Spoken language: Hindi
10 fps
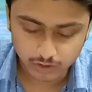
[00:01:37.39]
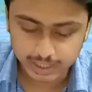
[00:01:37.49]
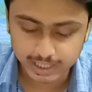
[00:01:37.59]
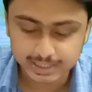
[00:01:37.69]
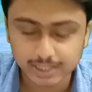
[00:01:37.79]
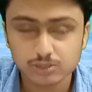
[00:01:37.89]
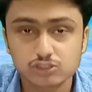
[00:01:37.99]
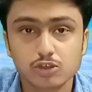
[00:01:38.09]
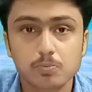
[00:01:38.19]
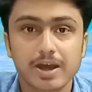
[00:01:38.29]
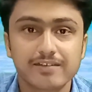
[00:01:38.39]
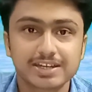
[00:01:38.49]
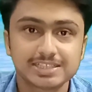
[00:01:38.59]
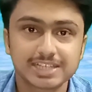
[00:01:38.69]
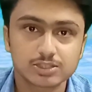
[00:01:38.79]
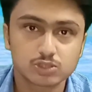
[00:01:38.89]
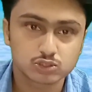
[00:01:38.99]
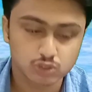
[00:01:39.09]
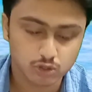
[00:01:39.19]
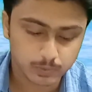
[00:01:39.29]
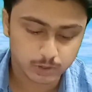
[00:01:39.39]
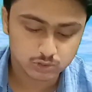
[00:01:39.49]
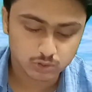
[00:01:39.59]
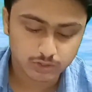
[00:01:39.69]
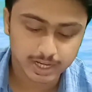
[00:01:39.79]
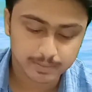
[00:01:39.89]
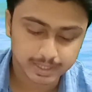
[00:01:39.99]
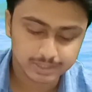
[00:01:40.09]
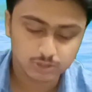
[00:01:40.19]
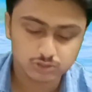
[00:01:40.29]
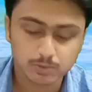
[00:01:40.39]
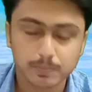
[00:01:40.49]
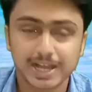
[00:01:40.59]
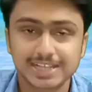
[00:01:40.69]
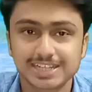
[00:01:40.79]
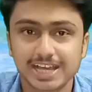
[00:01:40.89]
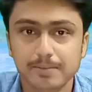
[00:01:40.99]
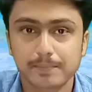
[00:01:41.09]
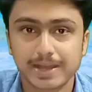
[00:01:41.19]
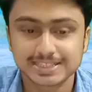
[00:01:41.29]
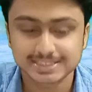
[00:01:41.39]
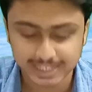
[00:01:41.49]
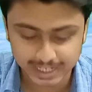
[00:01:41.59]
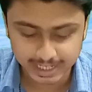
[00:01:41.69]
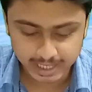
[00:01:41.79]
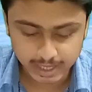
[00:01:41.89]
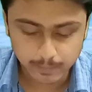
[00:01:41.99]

और कल था दोस्तों बावन हज़ार दो सौ रुपये और सौ ग्राम का है दोस्तों पाँच लाख बाईस हज़ार